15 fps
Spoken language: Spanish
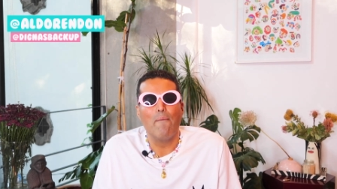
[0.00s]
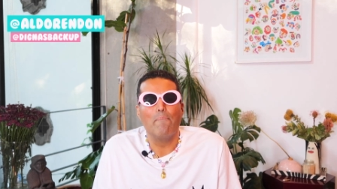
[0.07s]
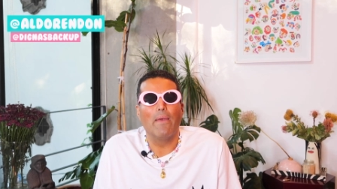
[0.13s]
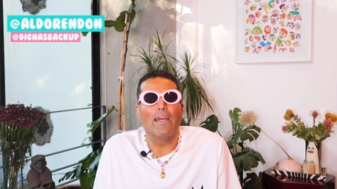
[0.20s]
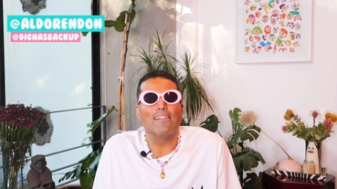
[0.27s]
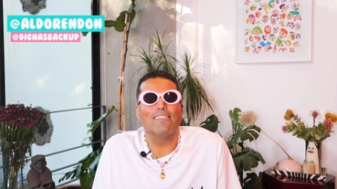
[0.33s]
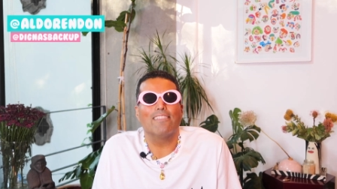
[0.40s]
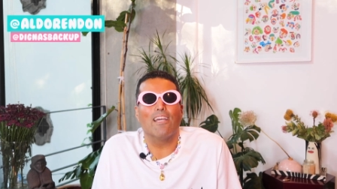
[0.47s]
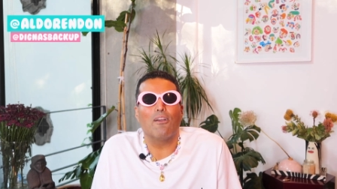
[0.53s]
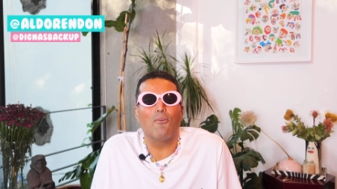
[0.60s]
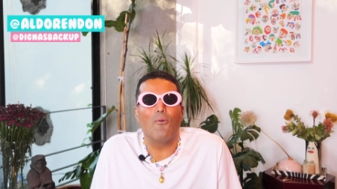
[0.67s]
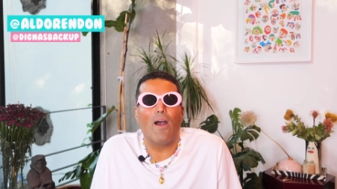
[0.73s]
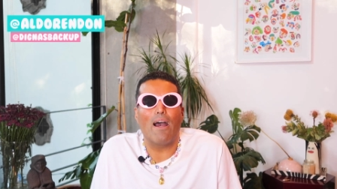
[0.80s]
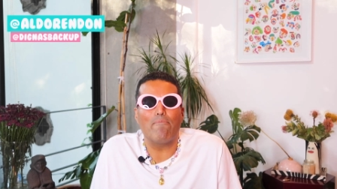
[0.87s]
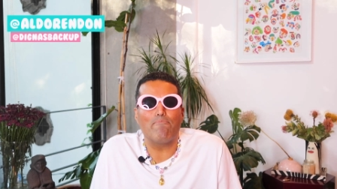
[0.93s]
Véanse
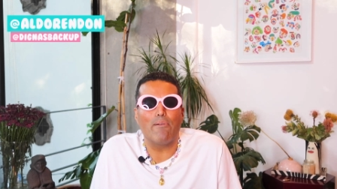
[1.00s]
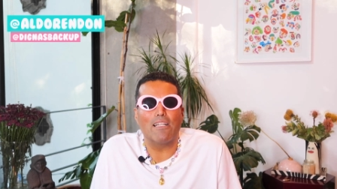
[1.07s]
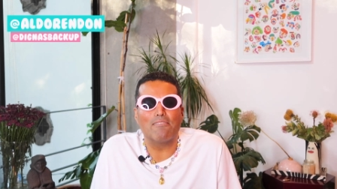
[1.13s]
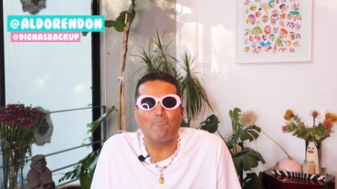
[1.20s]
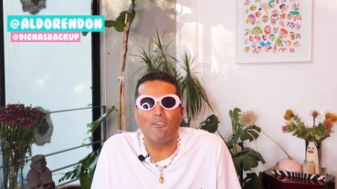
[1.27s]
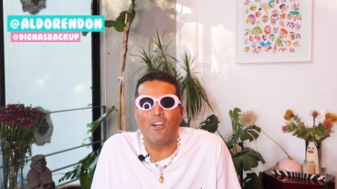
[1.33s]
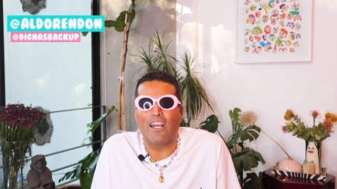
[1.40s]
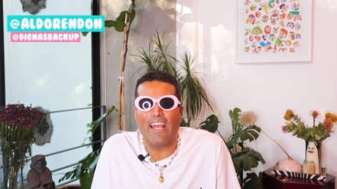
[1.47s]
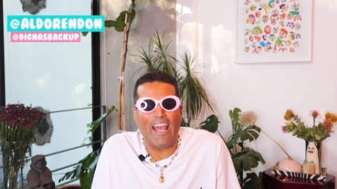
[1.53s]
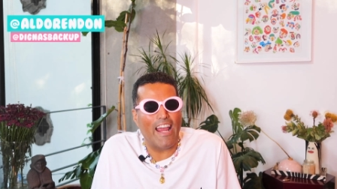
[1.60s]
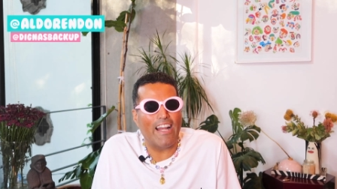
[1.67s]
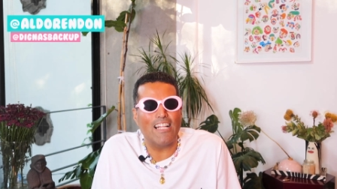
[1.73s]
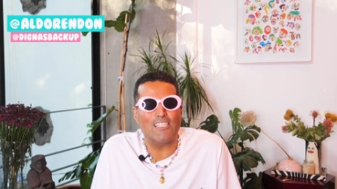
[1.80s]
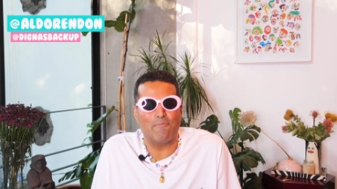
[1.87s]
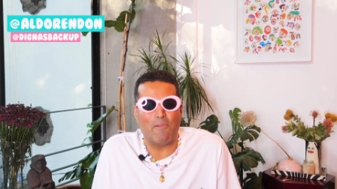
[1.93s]
guapas,
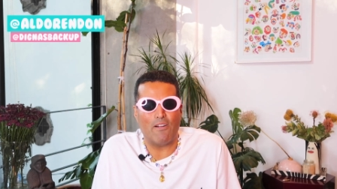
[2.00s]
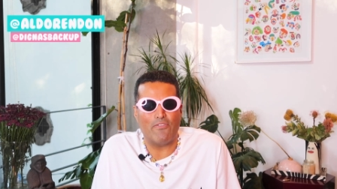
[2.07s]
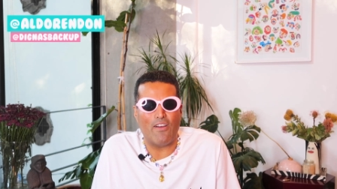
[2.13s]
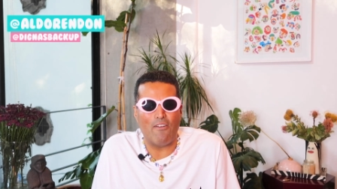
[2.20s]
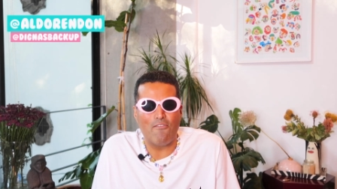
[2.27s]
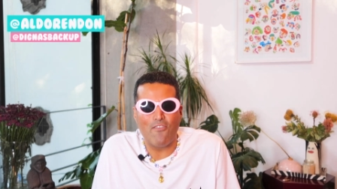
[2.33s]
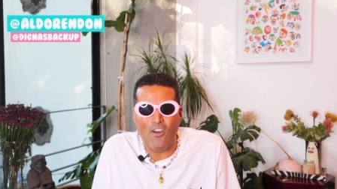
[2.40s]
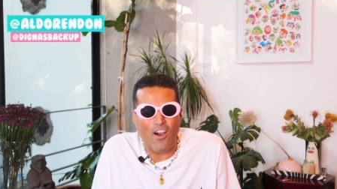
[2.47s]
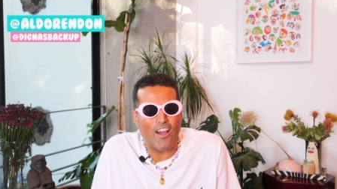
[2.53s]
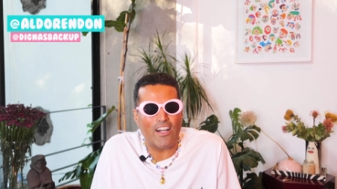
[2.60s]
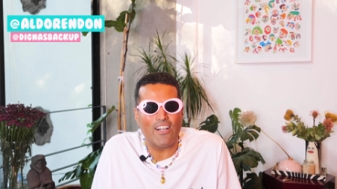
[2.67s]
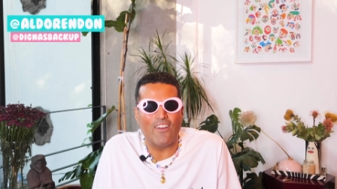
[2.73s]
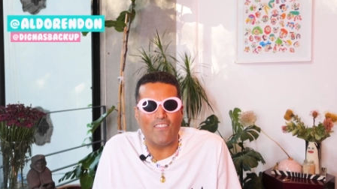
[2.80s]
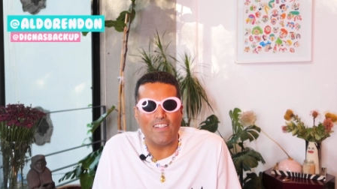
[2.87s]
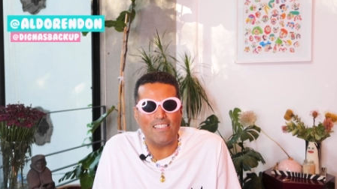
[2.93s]
mujeres, por
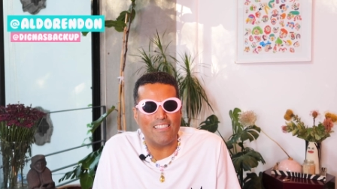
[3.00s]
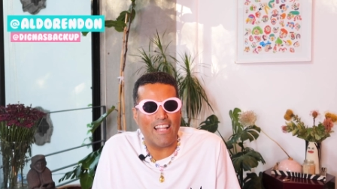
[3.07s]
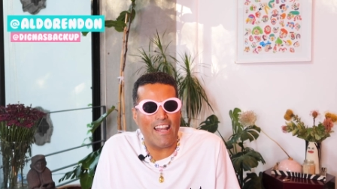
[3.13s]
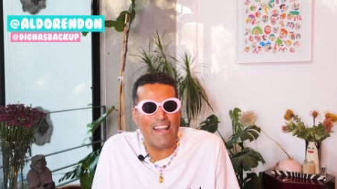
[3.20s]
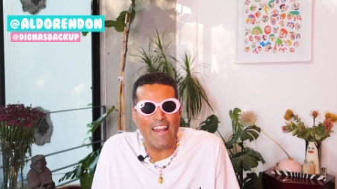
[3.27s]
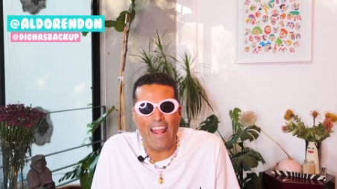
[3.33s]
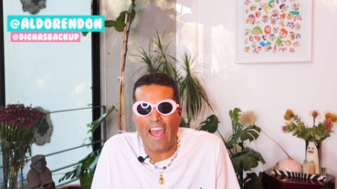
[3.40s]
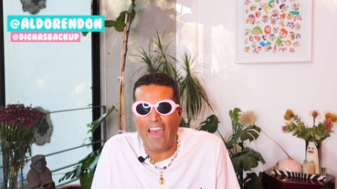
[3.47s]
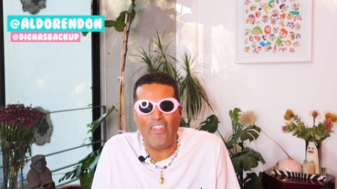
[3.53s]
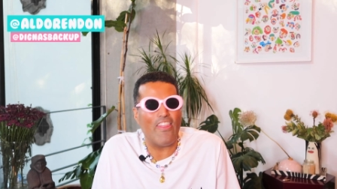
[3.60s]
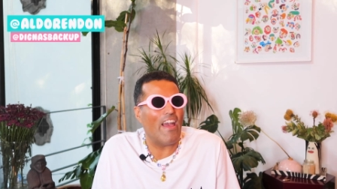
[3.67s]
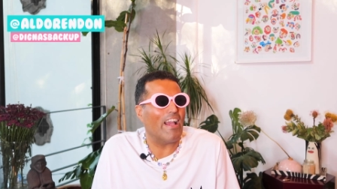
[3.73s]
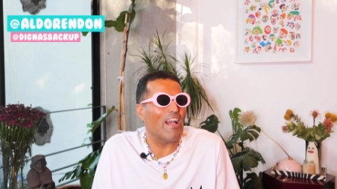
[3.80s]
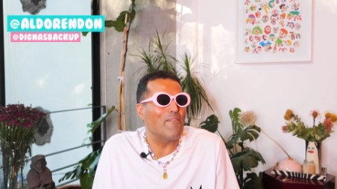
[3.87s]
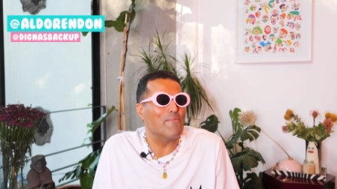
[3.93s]
favor, no cuesta
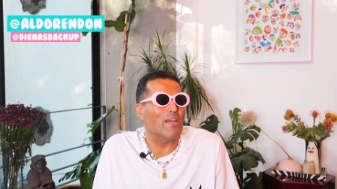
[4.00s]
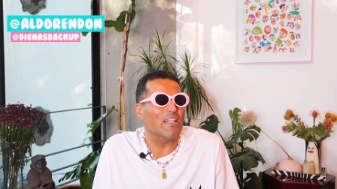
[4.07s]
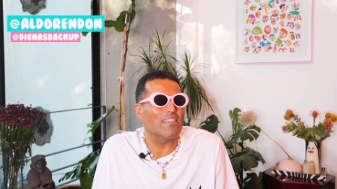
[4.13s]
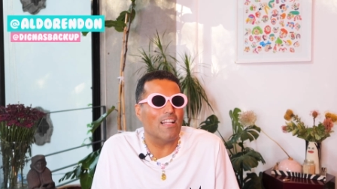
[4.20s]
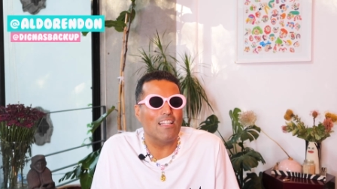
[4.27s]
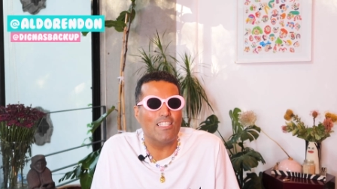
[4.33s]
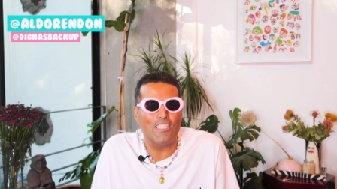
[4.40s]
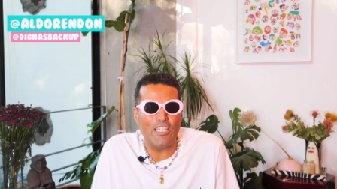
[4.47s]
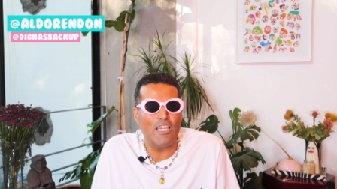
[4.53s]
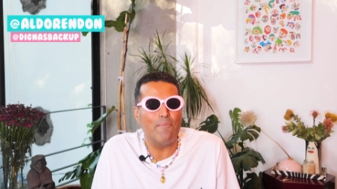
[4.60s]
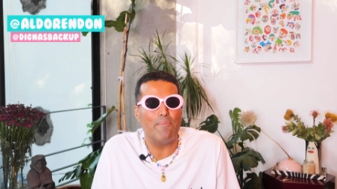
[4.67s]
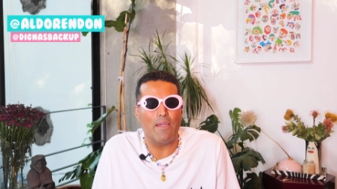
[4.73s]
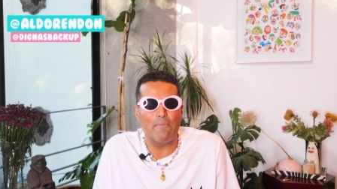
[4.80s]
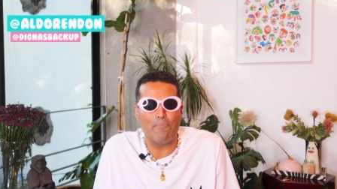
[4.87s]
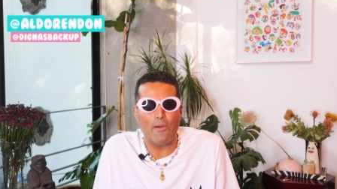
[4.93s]
nada cambiarte el
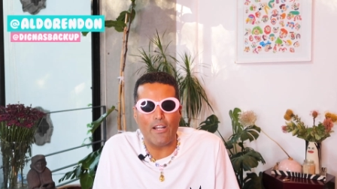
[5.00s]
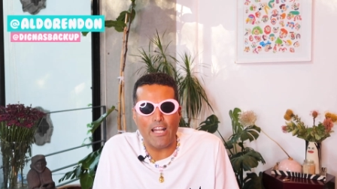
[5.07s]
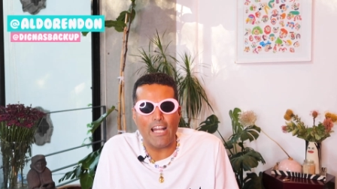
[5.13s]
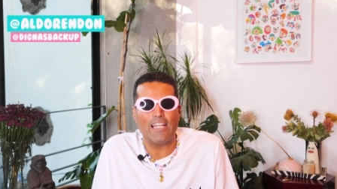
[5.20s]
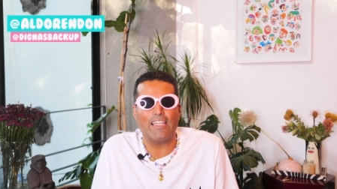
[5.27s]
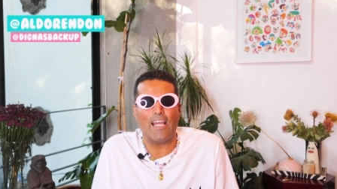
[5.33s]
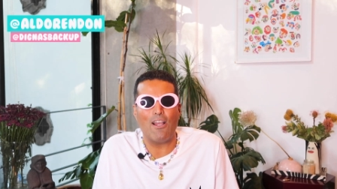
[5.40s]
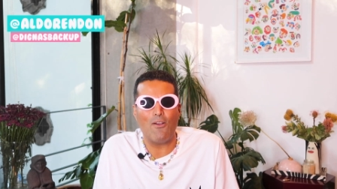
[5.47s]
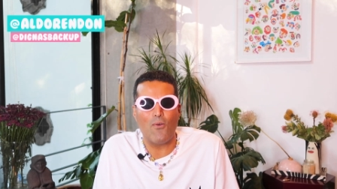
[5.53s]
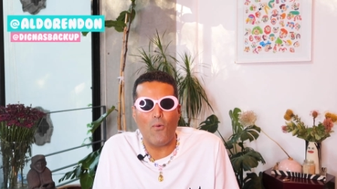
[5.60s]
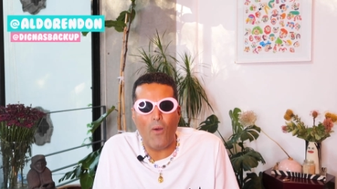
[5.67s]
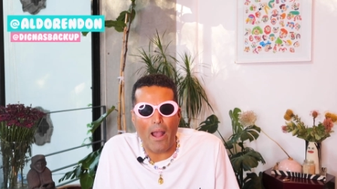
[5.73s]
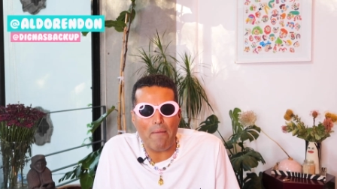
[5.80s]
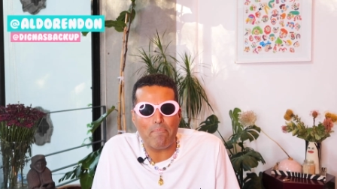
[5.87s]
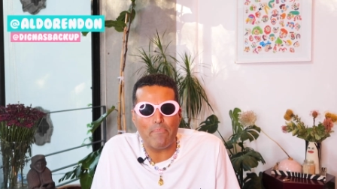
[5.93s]
chip y ponerte
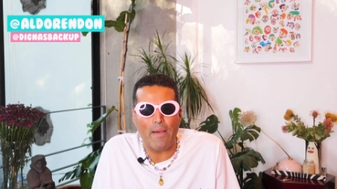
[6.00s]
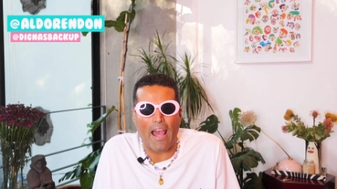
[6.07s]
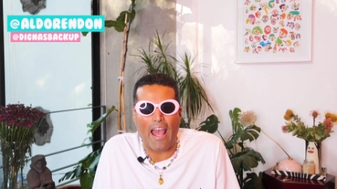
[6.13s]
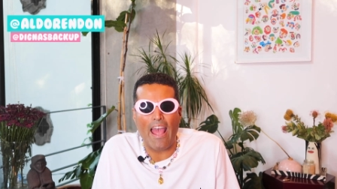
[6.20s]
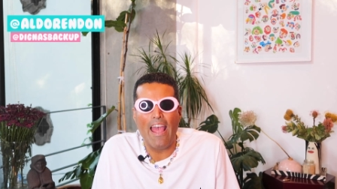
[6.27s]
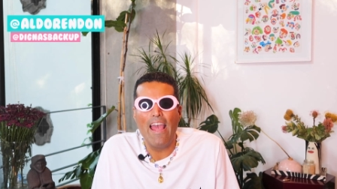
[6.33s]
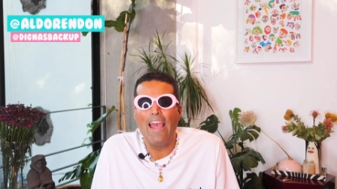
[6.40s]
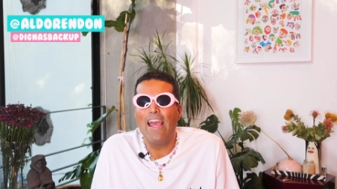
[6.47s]
guapa.